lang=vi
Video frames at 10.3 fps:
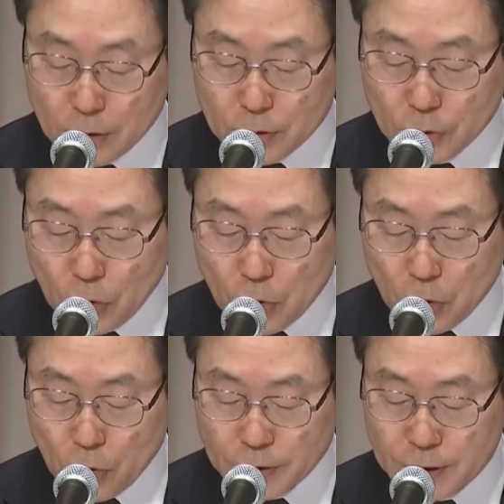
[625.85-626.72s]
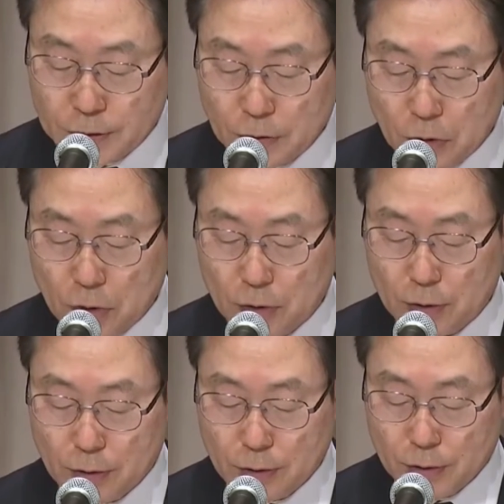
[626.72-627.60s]
Ông Tanaka từ chối bình
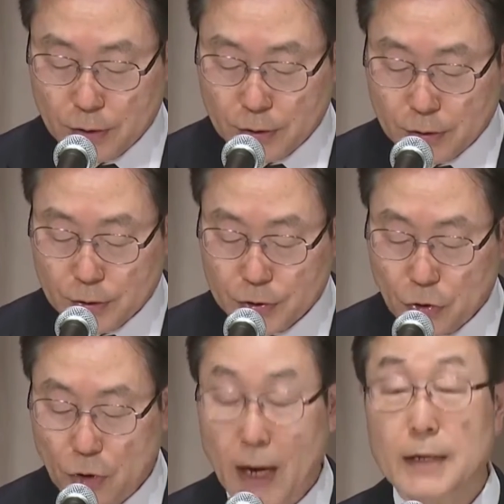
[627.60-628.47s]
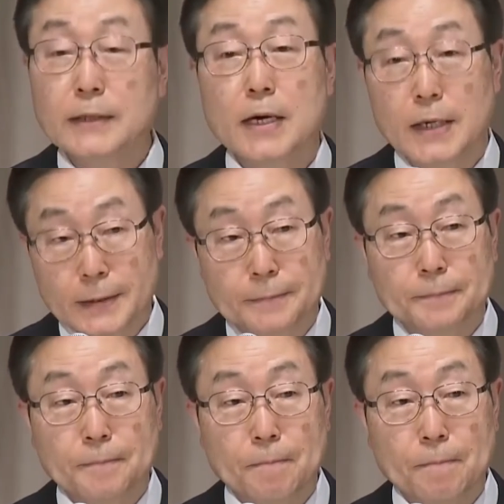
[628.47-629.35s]
luận về khoản đóng góp của người phụ nữ này
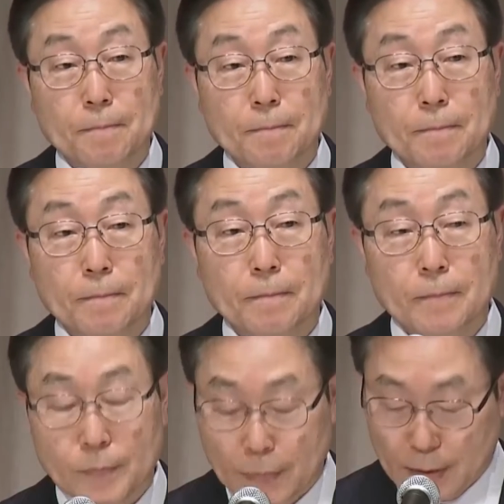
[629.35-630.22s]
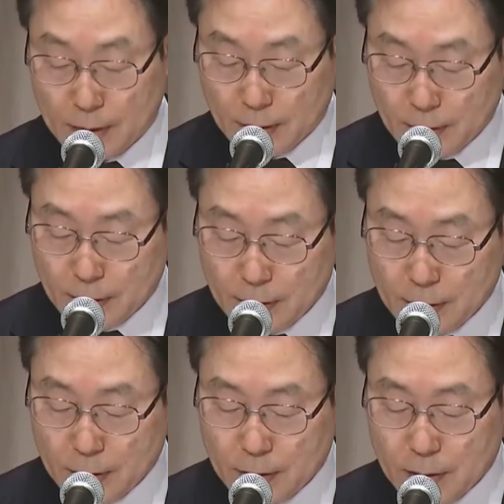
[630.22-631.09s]
với lý do cảnh sát đang điều tra.
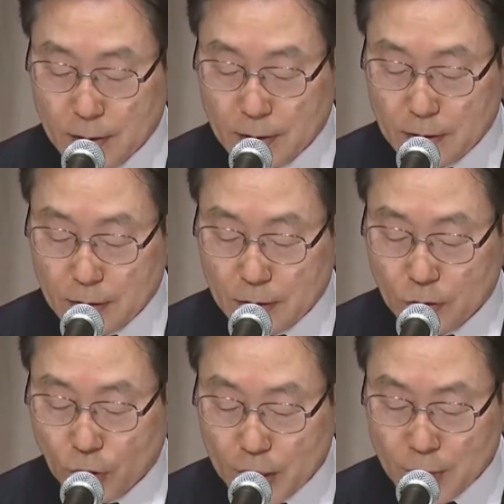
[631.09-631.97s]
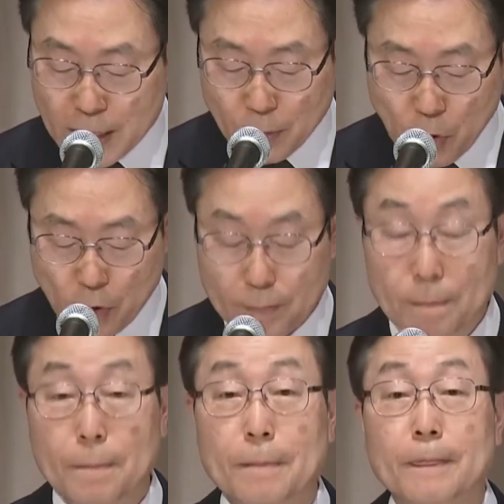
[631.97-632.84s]
Chủ tịch Tanaka xác định
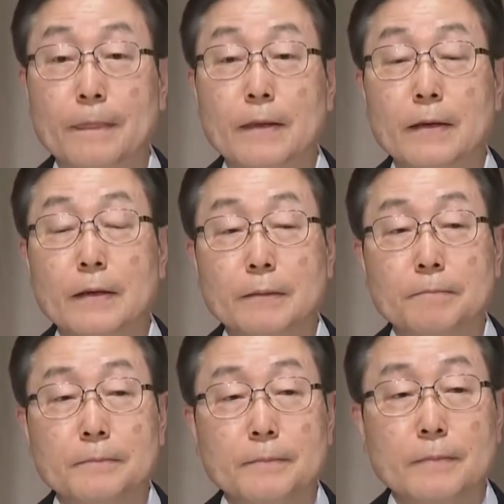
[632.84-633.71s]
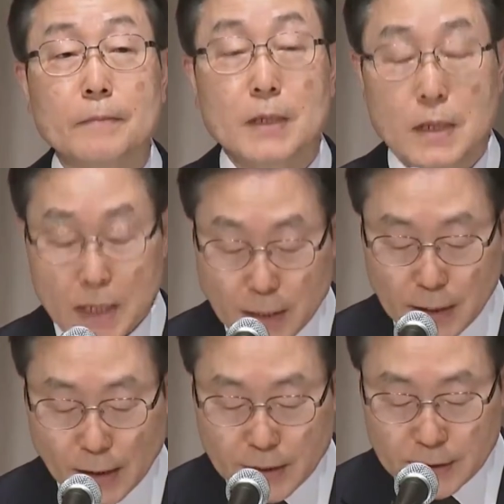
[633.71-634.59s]
ông Abe và nghi phạm
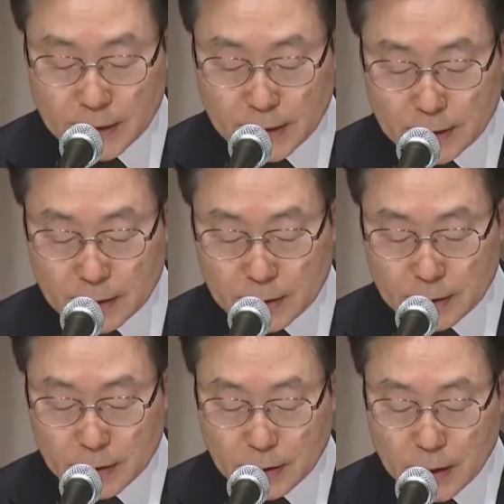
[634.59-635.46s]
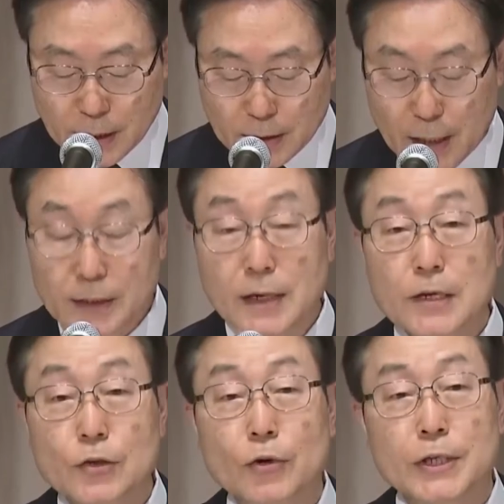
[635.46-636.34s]
Yamagami đều không phải là thành viên
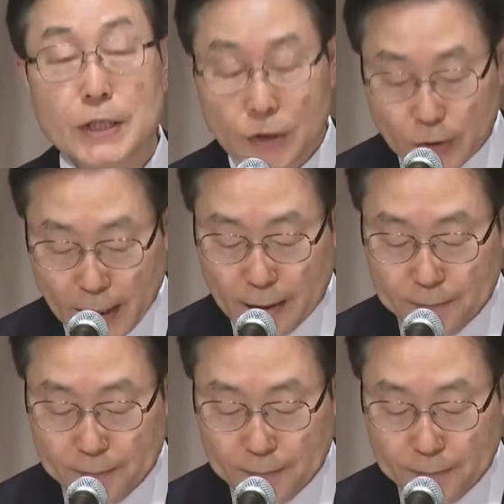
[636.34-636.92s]
của giáo hội.